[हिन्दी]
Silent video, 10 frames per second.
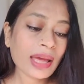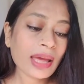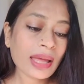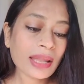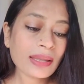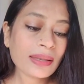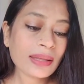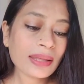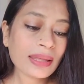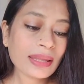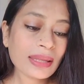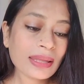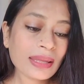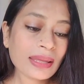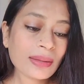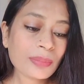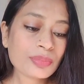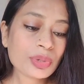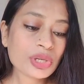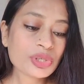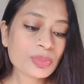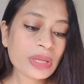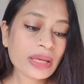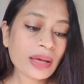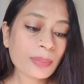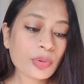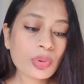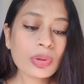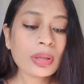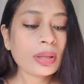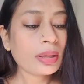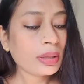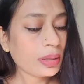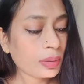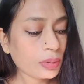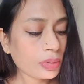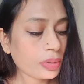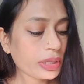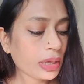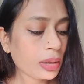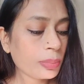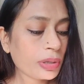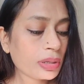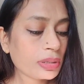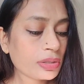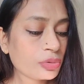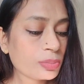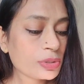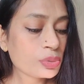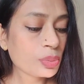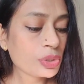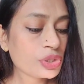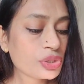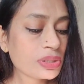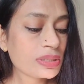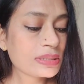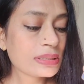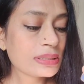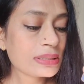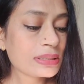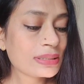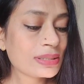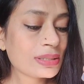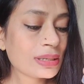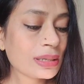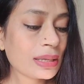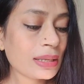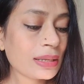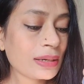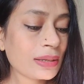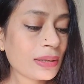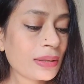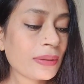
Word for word: एंड ये देखिए ब्रश मिलेगा आपको और यहाँ पे करते थे मैं स्वच दिस इज द कलर